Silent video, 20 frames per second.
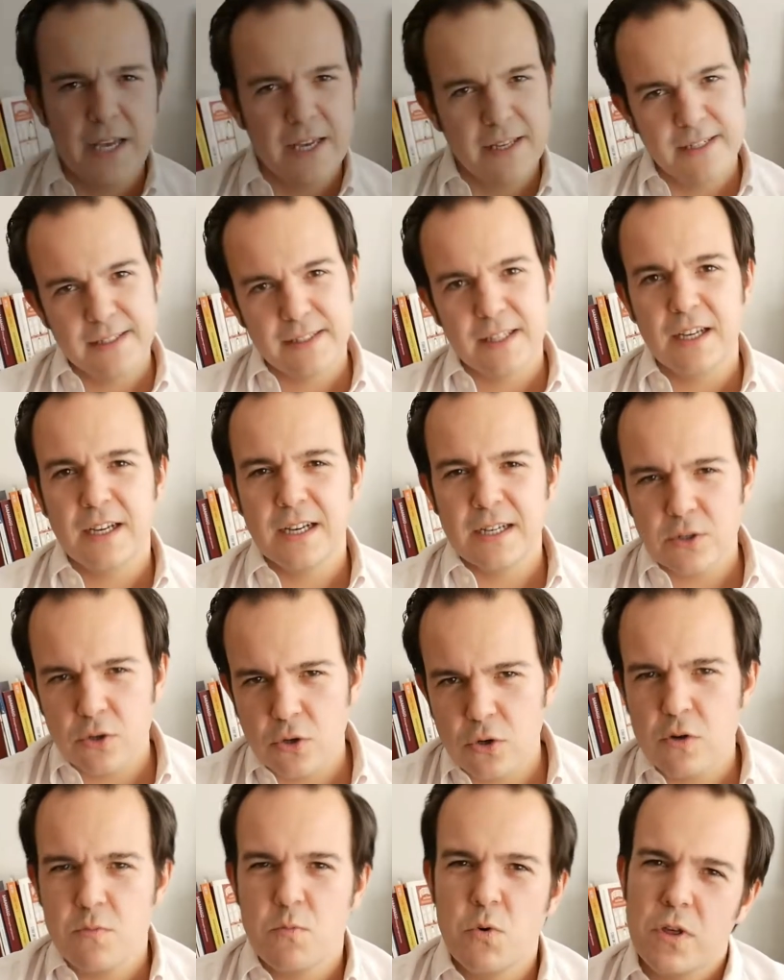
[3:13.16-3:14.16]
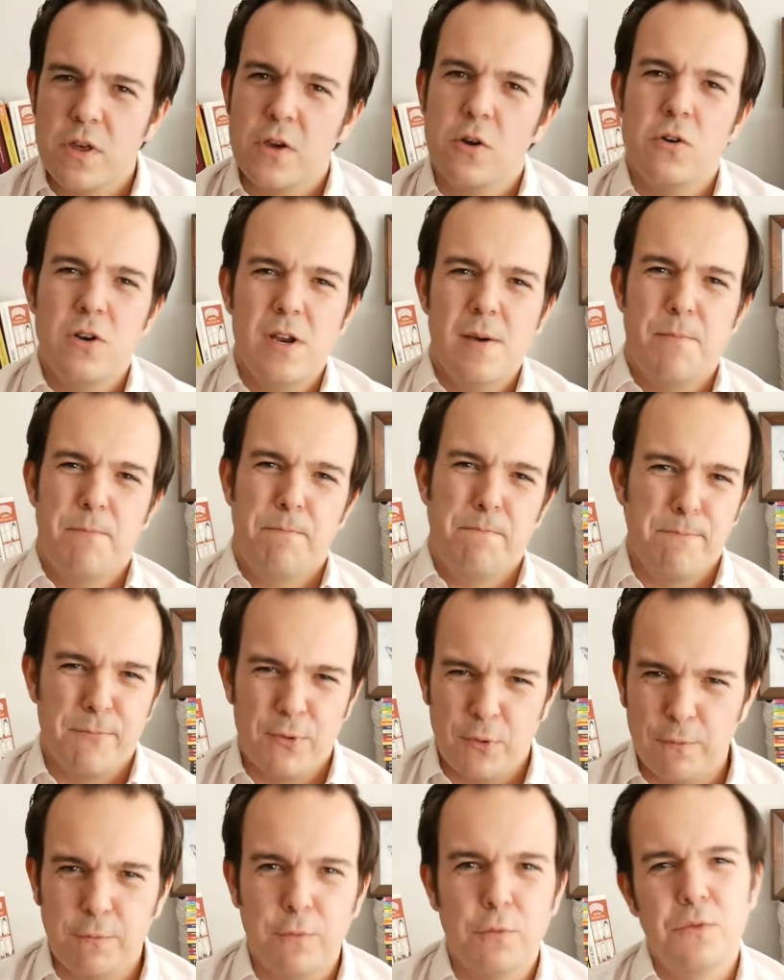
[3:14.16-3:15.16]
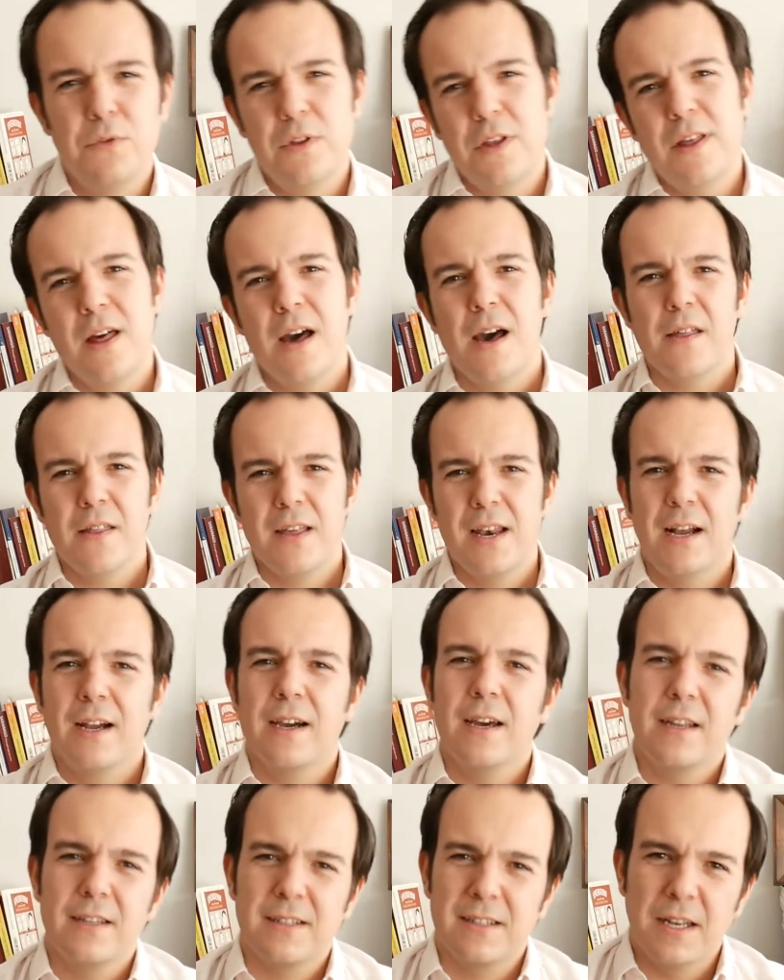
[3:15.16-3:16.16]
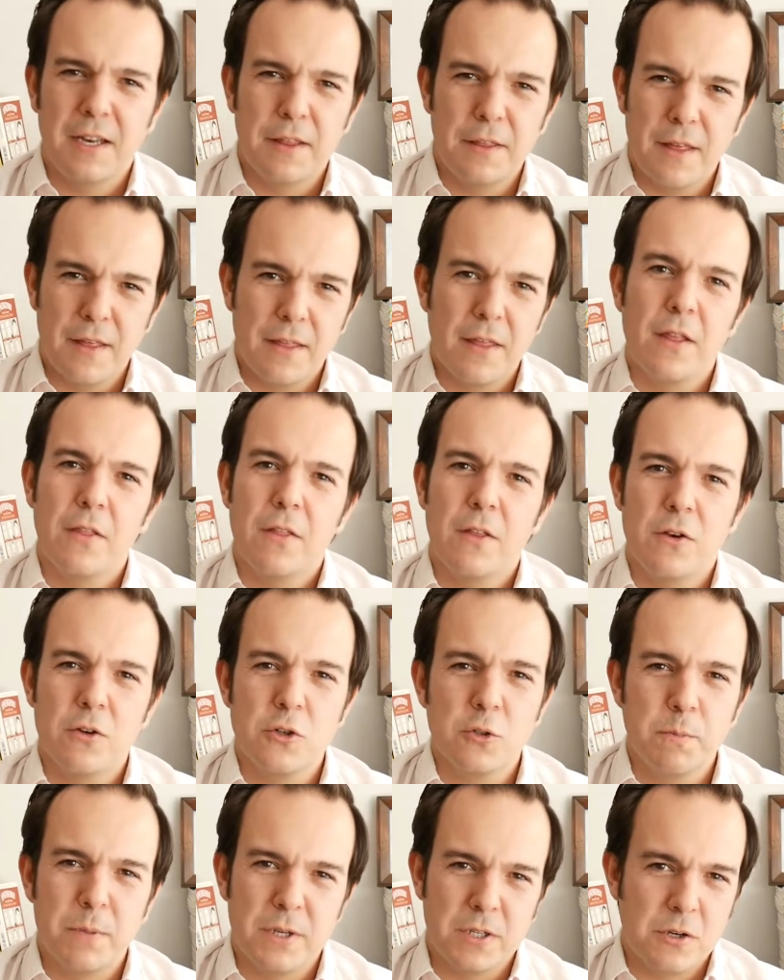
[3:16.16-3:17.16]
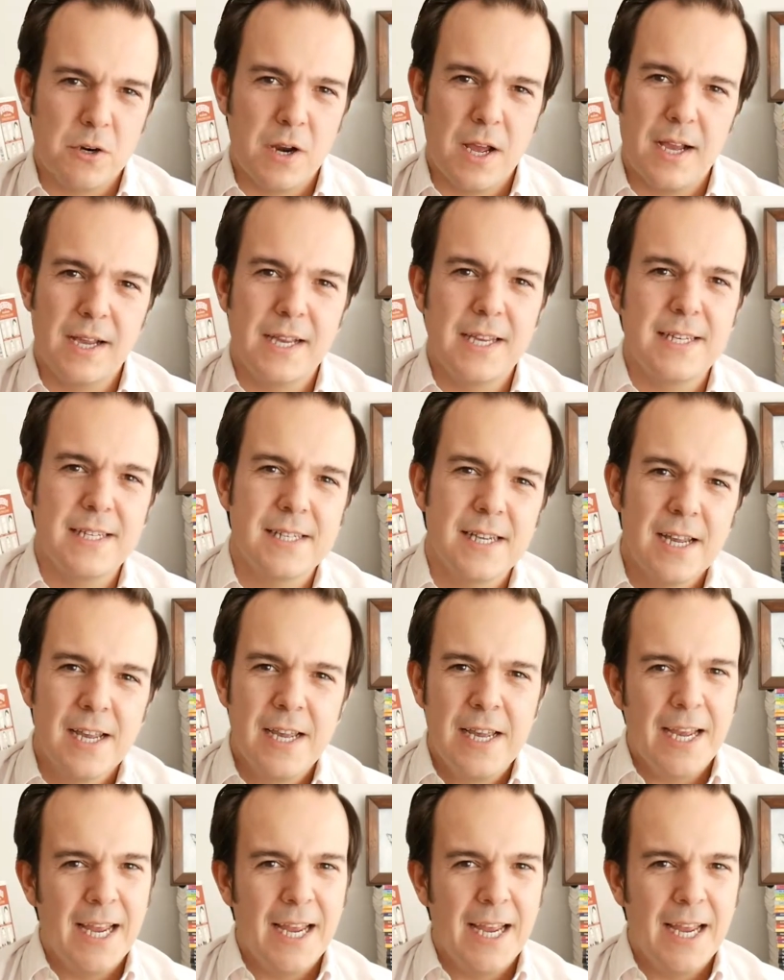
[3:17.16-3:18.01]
En este caso, como digo, la profundidad de la caracterización de los personajes,